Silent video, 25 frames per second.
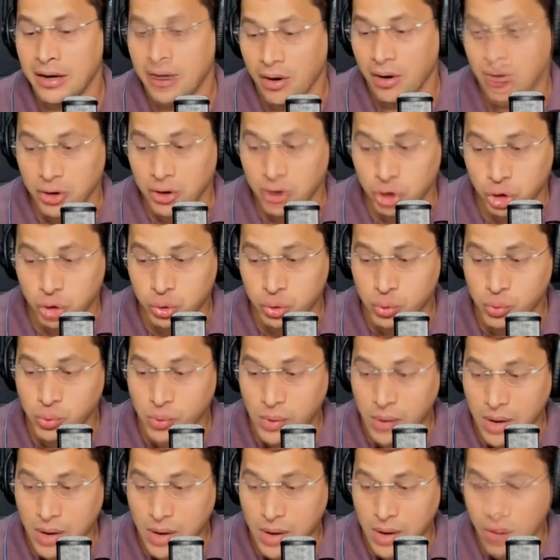
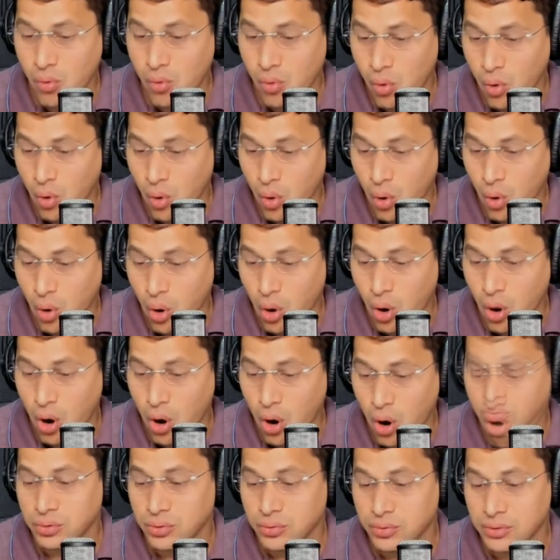João
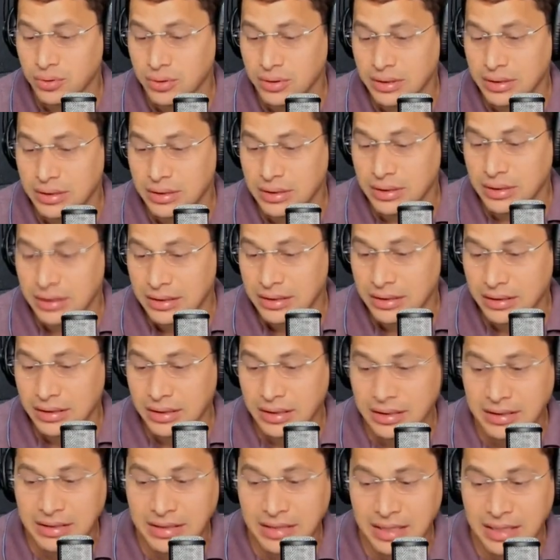8
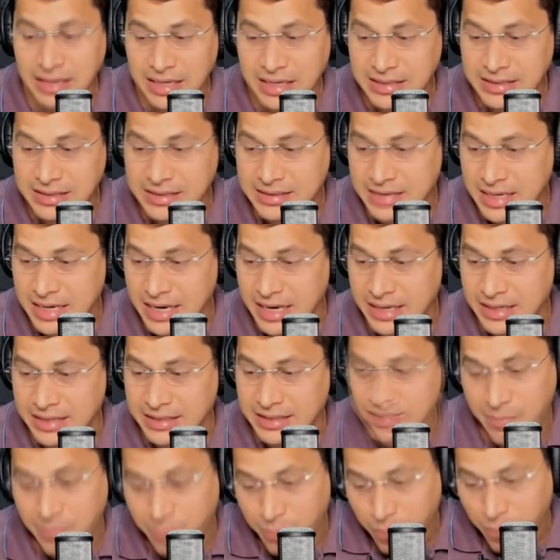e
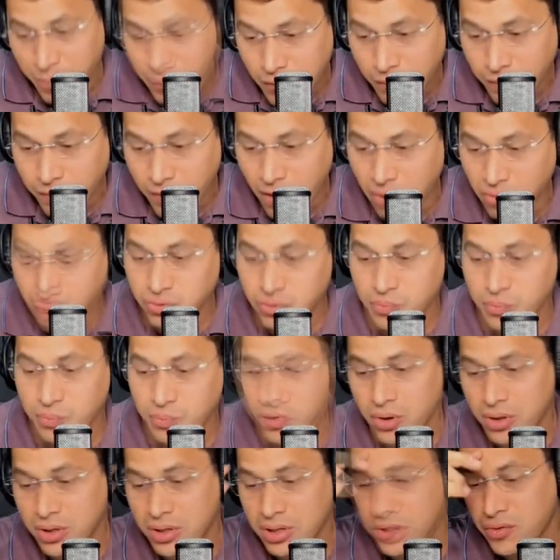36. Depois eu volto um
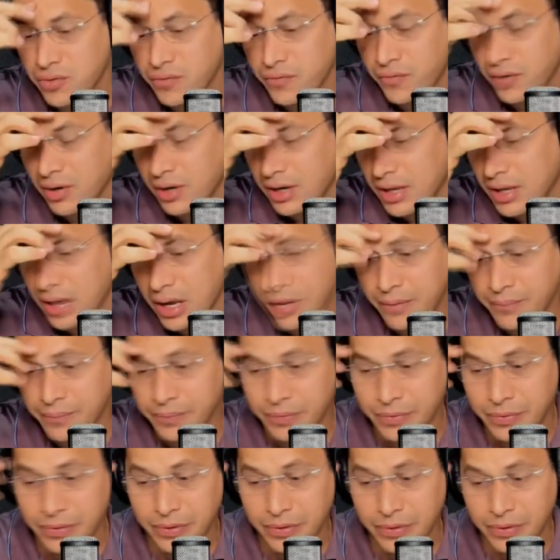pouquinho e vou ler
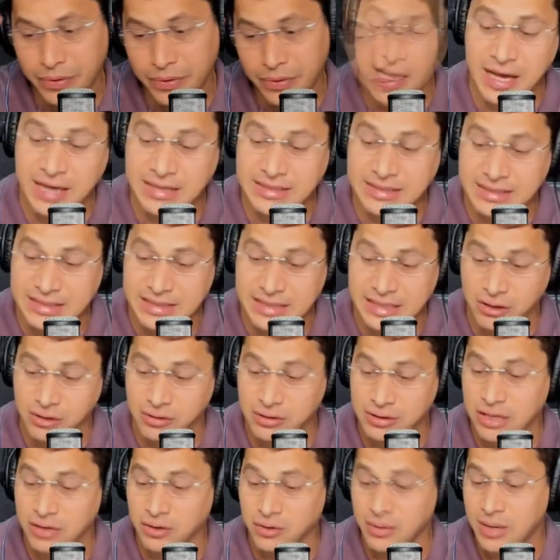o
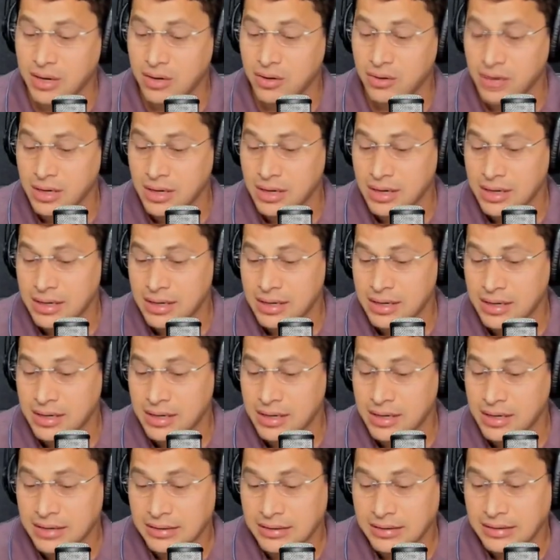versículo de número
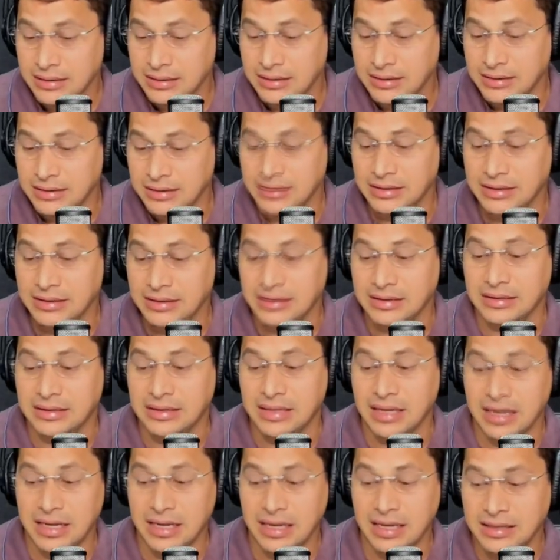
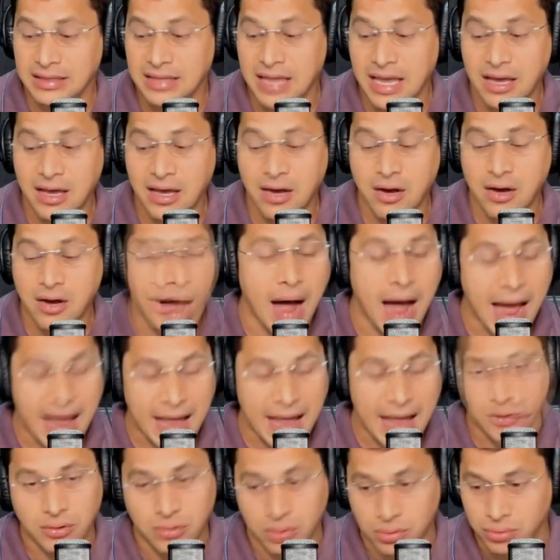
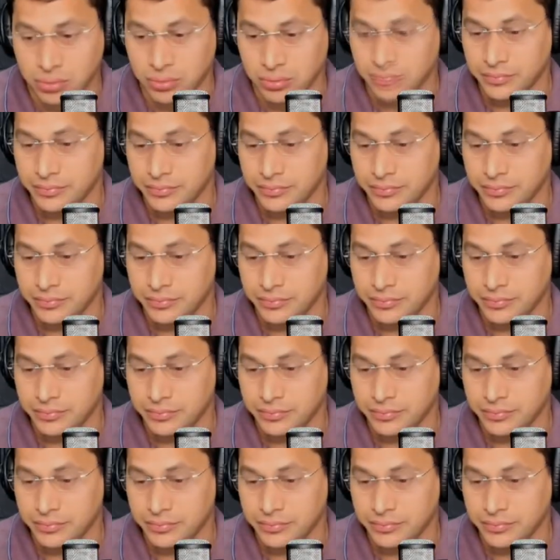34.